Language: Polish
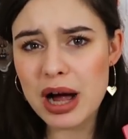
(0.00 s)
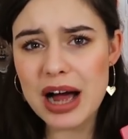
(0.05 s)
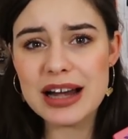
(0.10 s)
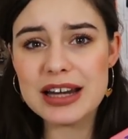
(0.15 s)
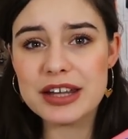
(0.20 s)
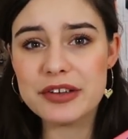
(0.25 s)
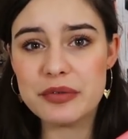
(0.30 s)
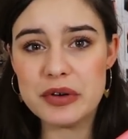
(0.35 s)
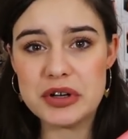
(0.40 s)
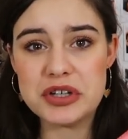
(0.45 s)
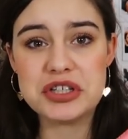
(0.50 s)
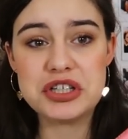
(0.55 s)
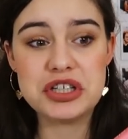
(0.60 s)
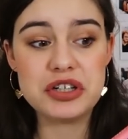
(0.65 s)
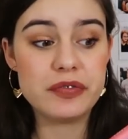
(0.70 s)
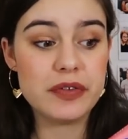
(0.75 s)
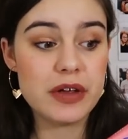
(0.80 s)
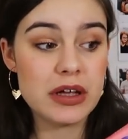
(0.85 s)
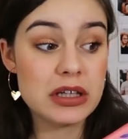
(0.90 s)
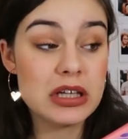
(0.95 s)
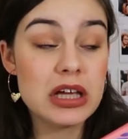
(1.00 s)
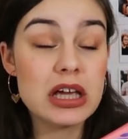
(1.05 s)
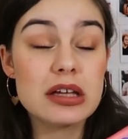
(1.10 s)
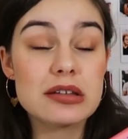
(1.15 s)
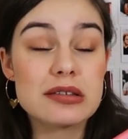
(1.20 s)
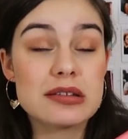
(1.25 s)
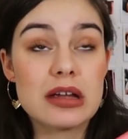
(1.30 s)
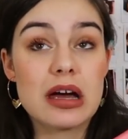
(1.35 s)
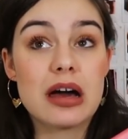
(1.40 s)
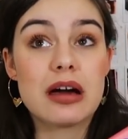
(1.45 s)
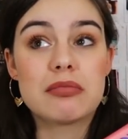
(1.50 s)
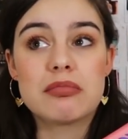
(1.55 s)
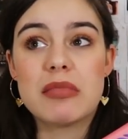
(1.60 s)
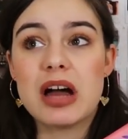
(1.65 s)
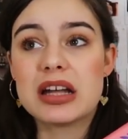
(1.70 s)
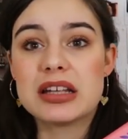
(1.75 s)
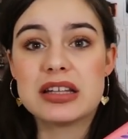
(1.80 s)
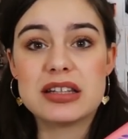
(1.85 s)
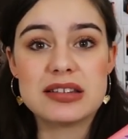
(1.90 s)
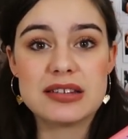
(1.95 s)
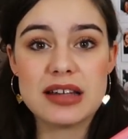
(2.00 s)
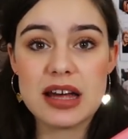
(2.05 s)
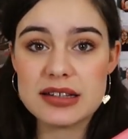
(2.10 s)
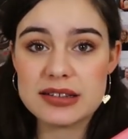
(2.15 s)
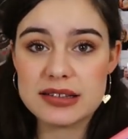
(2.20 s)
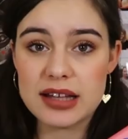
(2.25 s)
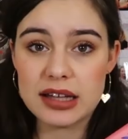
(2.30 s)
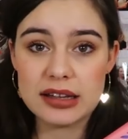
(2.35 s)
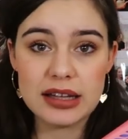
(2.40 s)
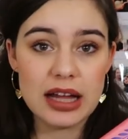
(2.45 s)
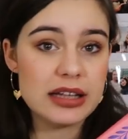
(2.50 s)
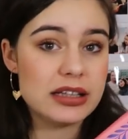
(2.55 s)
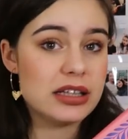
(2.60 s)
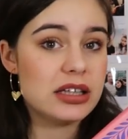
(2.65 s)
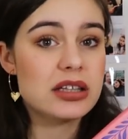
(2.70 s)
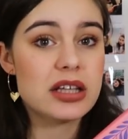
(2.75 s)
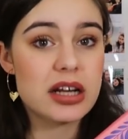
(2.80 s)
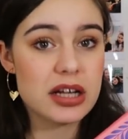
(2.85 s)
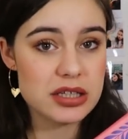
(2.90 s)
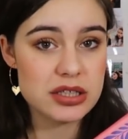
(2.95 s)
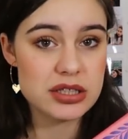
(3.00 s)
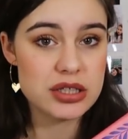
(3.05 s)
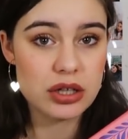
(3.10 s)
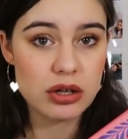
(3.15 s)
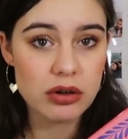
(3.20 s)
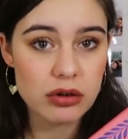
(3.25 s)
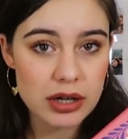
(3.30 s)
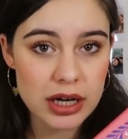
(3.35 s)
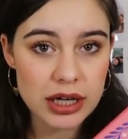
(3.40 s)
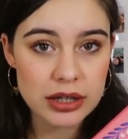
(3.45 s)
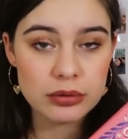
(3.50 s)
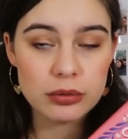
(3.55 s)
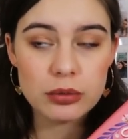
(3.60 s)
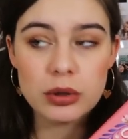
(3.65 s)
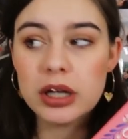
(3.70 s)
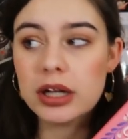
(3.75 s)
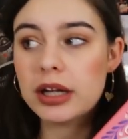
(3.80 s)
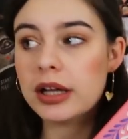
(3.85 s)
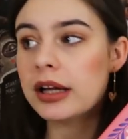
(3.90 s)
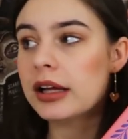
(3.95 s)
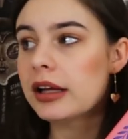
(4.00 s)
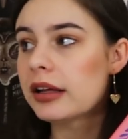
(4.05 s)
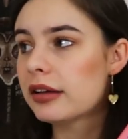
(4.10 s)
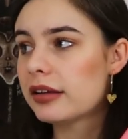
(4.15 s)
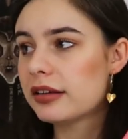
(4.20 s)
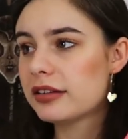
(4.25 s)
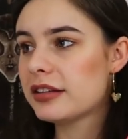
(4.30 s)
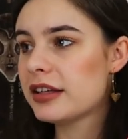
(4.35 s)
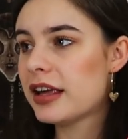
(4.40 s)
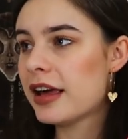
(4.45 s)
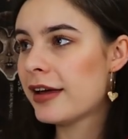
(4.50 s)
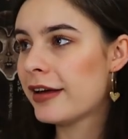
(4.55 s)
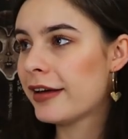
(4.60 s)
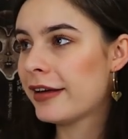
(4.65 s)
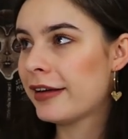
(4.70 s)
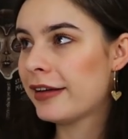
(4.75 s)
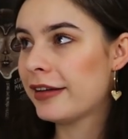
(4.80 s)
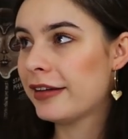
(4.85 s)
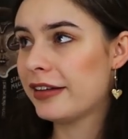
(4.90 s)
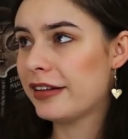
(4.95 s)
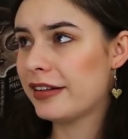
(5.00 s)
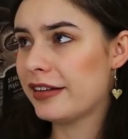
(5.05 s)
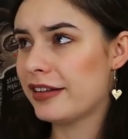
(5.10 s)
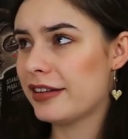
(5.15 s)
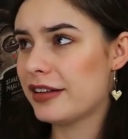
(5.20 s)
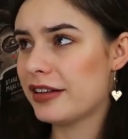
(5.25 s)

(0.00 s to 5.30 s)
Ali właściwie nie zna ani zasad, ani treści Koranu, nie